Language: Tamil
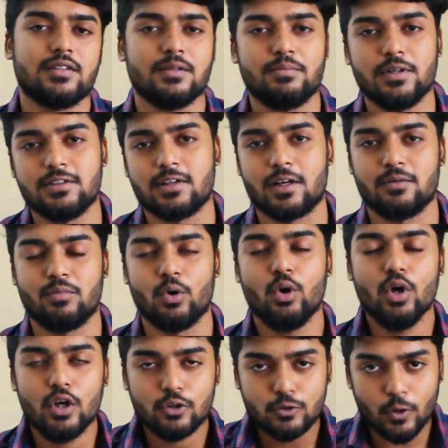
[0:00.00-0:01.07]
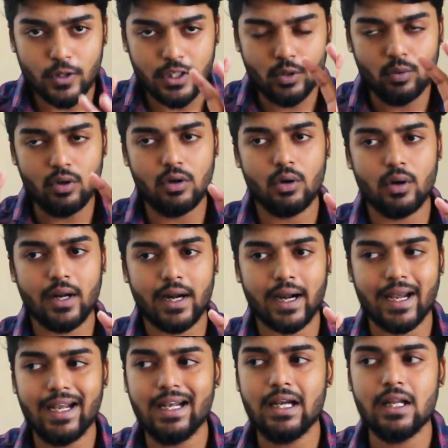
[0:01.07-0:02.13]
சிம்பிளி சரத் ப்ரோ ஸோ இவங்களோட
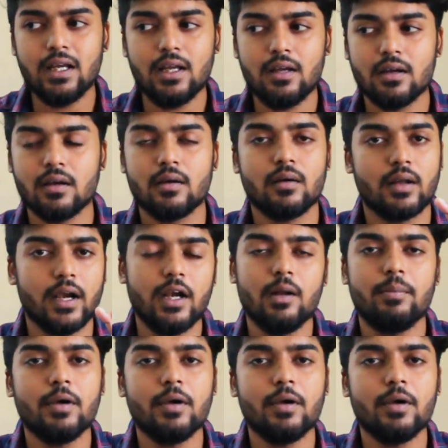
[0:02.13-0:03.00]
ரெண்டு ரெண்டு